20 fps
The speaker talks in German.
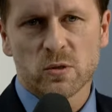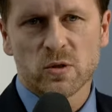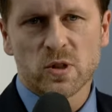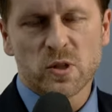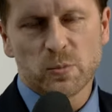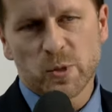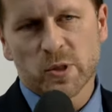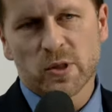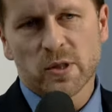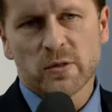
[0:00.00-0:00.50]
Und
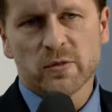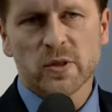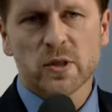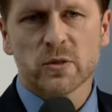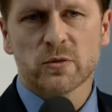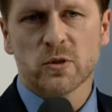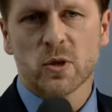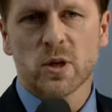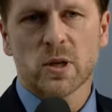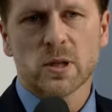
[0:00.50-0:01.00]
das betrifft
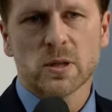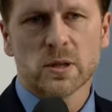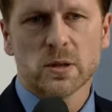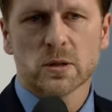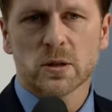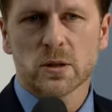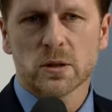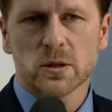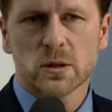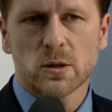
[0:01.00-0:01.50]
halt vor allen
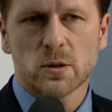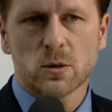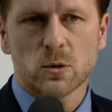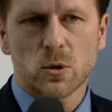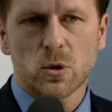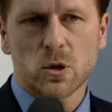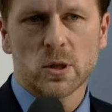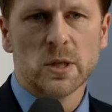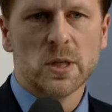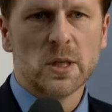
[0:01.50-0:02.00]
Dingen halt
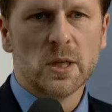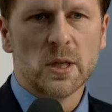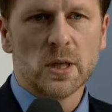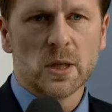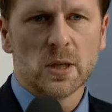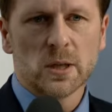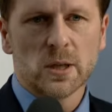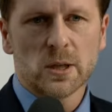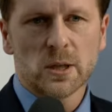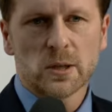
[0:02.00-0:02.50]
auch
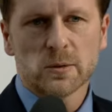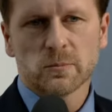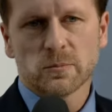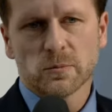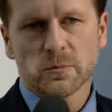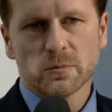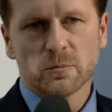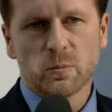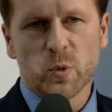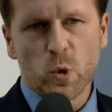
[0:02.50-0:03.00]
äh,
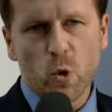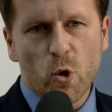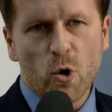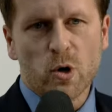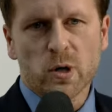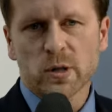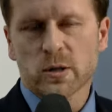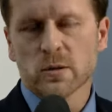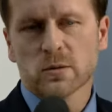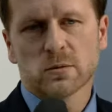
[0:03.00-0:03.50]

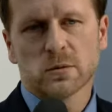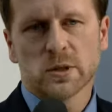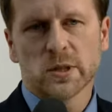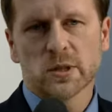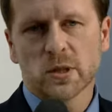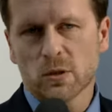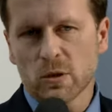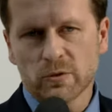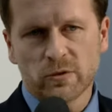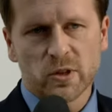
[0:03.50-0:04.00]
Behörden in
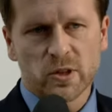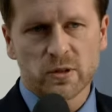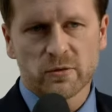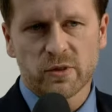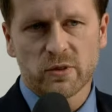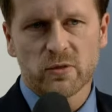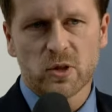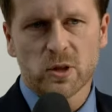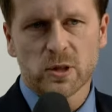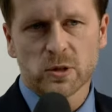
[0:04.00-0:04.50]
der öffentlichen
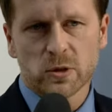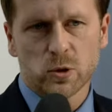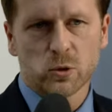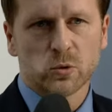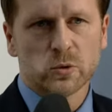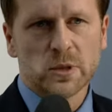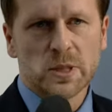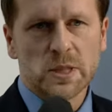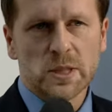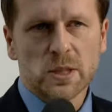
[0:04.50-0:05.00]

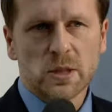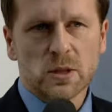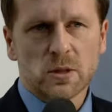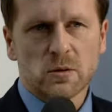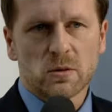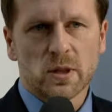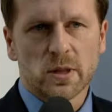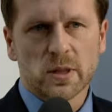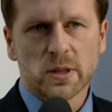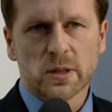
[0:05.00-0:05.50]
Verwaltung,
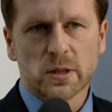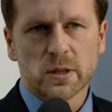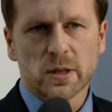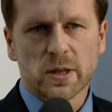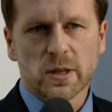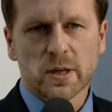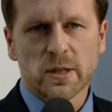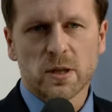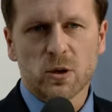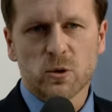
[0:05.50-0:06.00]
weil
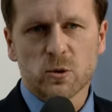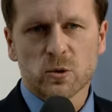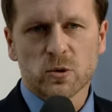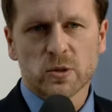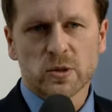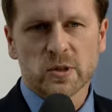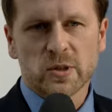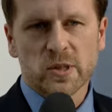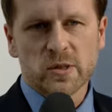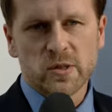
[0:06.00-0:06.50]
genau
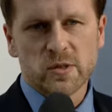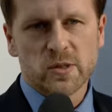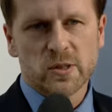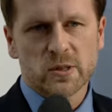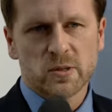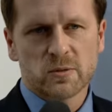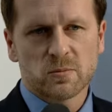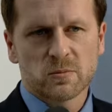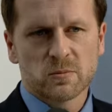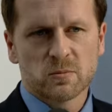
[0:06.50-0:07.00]
das
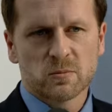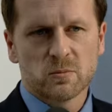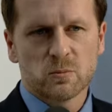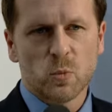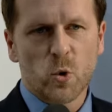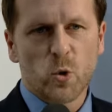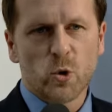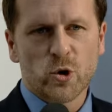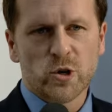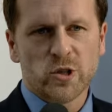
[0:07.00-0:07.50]
sind
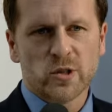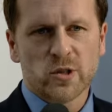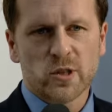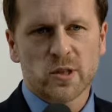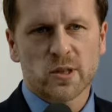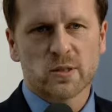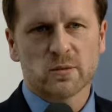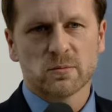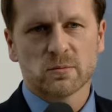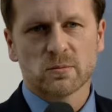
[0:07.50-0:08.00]

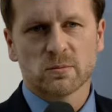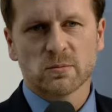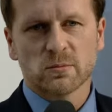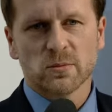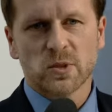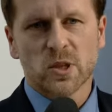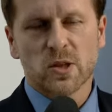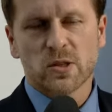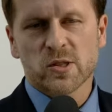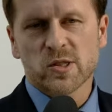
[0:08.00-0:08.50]
mögliche
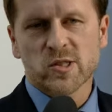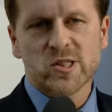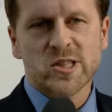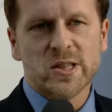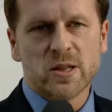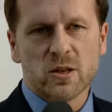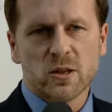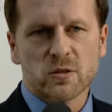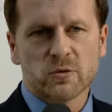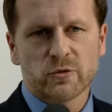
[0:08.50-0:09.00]
ja,
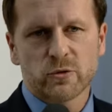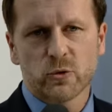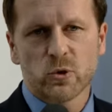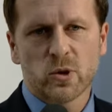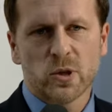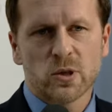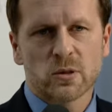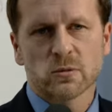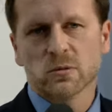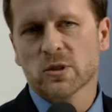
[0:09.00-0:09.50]
Ziele
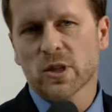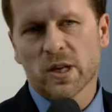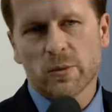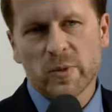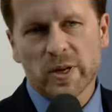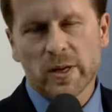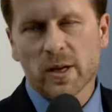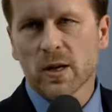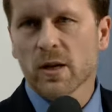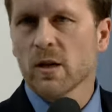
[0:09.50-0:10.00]
für
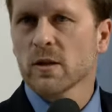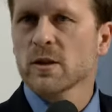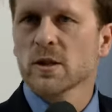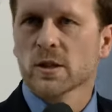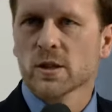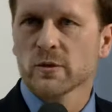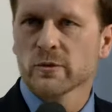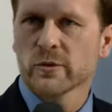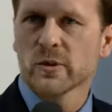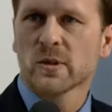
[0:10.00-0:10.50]
kriminelle
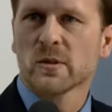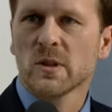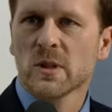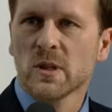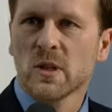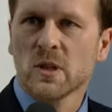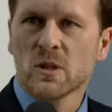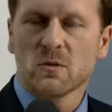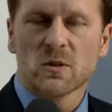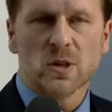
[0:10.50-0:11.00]
Angriffe,
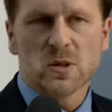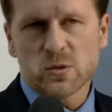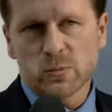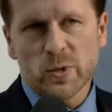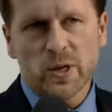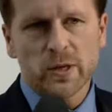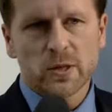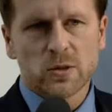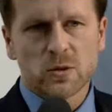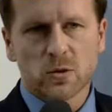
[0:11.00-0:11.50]
weil zum
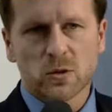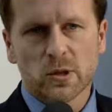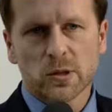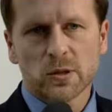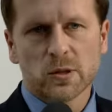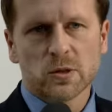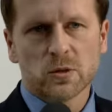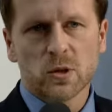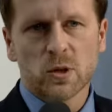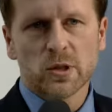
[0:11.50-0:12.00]
einen
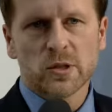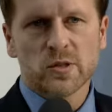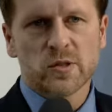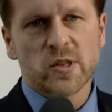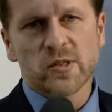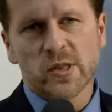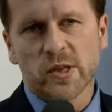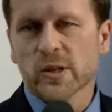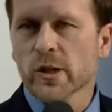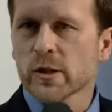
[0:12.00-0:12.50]
dort natürlich
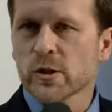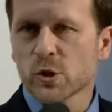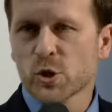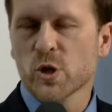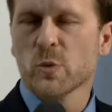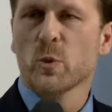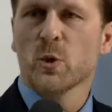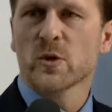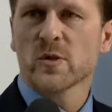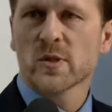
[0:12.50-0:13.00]
sehr, sehr
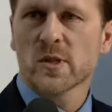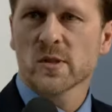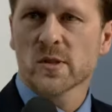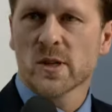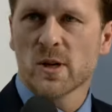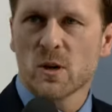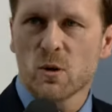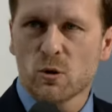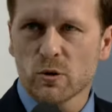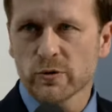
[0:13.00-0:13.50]
kritische Prozesse
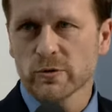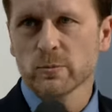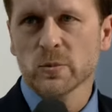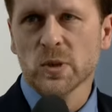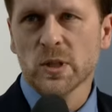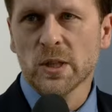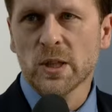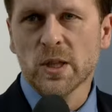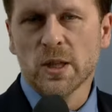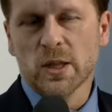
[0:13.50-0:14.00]
laufen
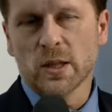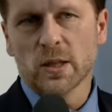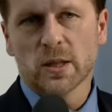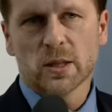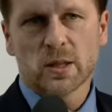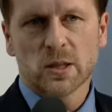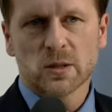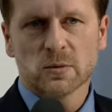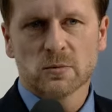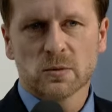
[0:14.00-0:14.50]

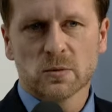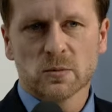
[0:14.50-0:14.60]
äh,